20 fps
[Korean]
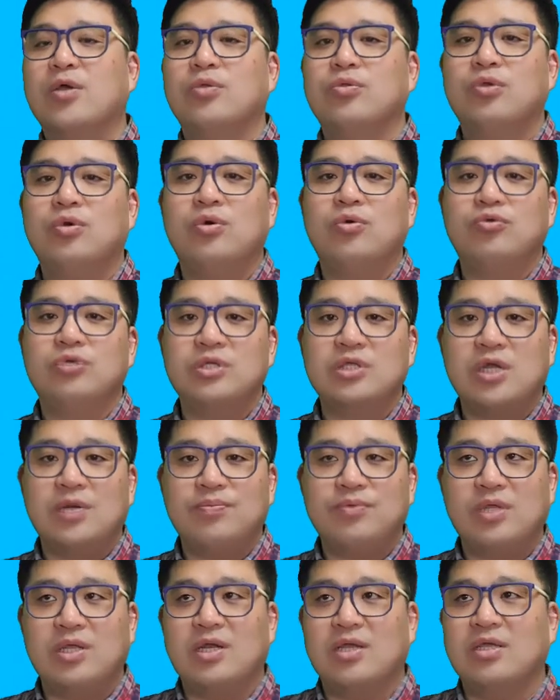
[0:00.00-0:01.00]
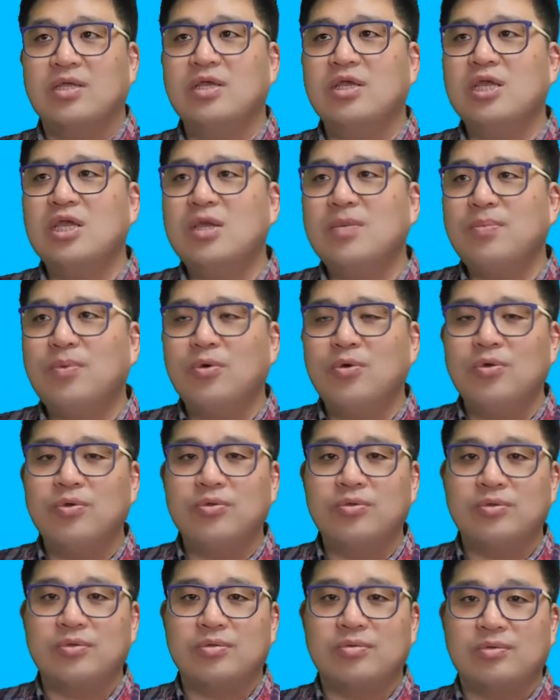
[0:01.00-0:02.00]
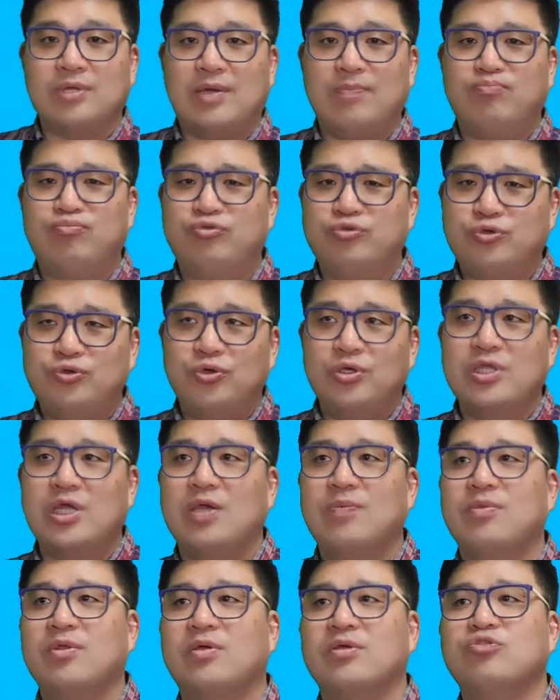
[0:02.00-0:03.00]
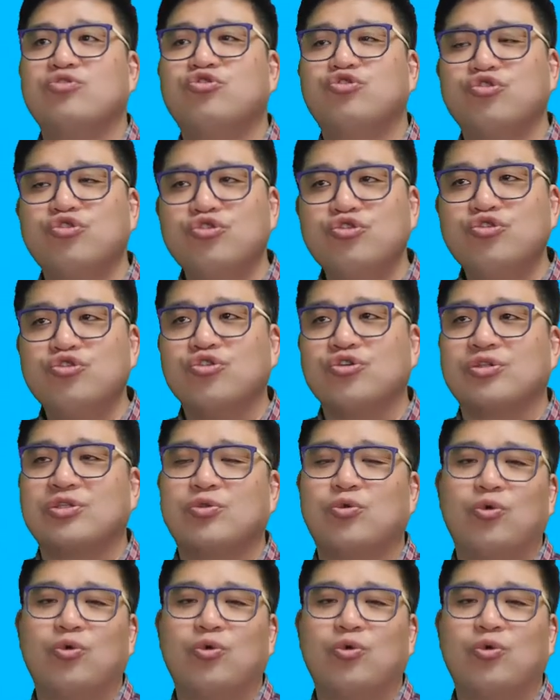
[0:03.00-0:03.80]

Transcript: 또 우리나라뿐 아니라 일본 북쪽이나 아니면 중국,